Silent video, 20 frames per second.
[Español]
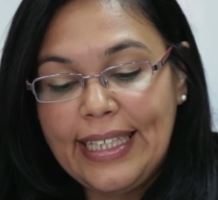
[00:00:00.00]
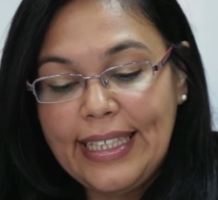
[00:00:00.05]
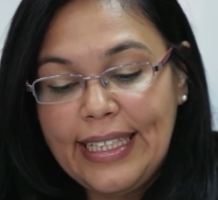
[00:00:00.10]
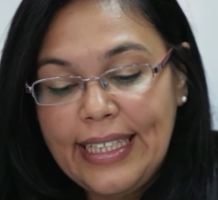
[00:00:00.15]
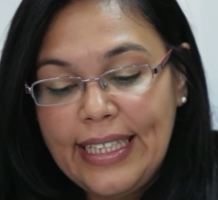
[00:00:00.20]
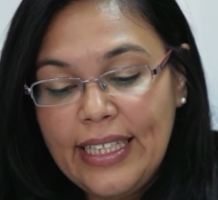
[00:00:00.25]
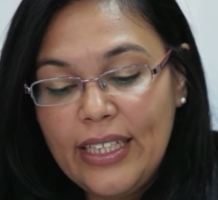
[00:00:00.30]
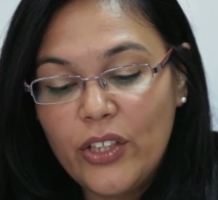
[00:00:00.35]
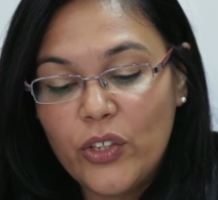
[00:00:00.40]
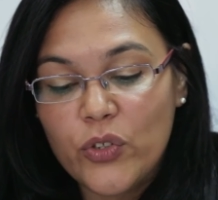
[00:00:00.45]

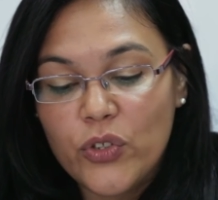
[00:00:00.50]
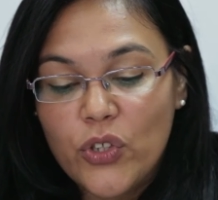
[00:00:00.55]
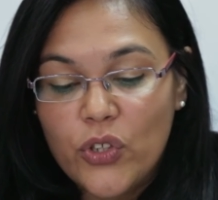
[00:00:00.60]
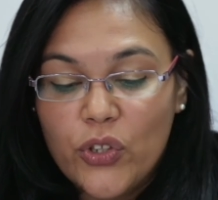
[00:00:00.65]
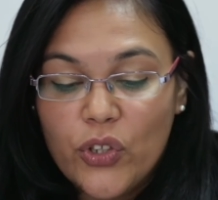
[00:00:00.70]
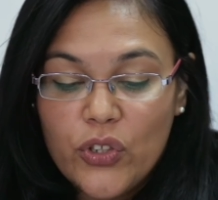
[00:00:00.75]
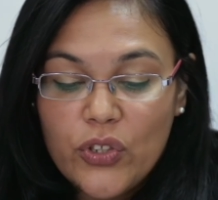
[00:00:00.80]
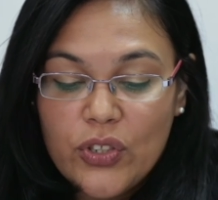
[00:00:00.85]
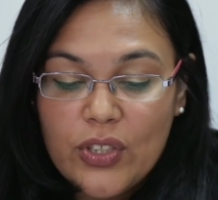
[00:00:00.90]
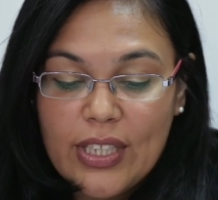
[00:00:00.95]
Y
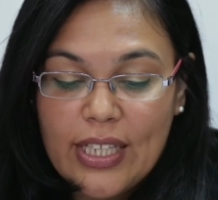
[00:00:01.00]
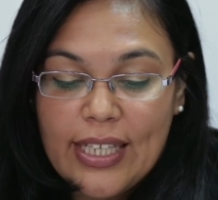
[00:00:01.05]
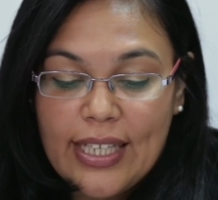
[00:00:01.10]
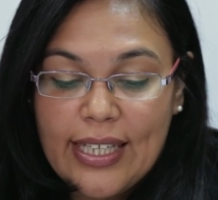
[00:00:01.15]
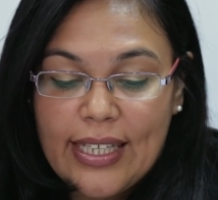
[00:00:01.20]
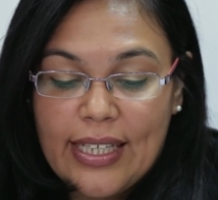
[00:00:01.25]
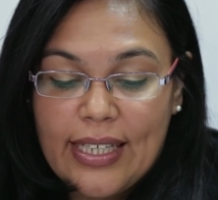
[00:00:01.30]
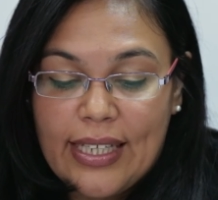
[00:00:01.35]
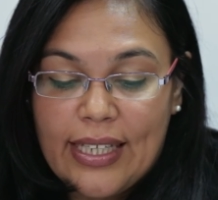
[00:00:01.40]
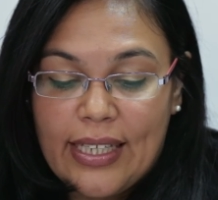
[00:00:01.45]
nosotros
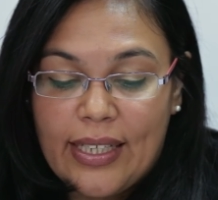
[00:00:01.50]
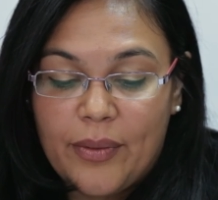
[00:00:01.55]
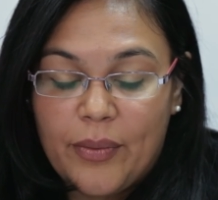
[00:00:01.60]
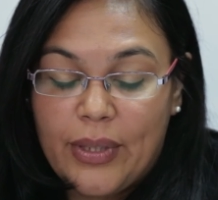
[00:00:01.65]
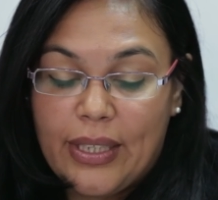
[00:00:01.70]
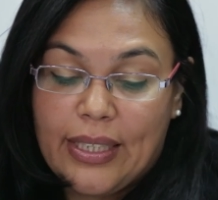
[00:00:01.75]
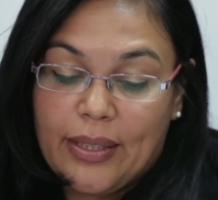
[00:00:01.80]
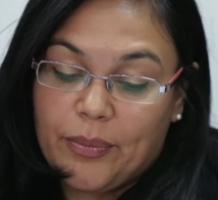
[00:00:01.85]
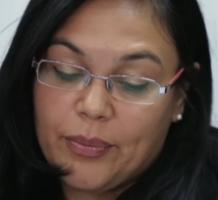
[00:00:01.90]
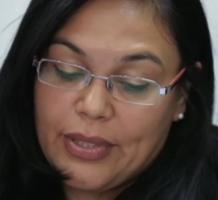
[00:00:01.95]

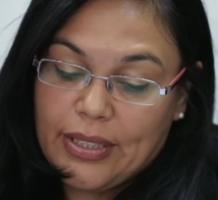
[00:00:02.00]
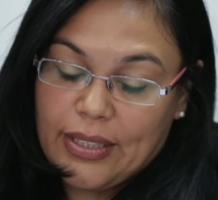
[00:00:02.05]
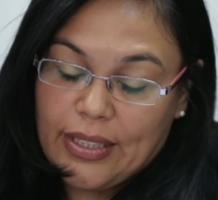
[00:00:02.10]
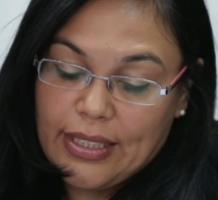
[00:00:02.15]
eh,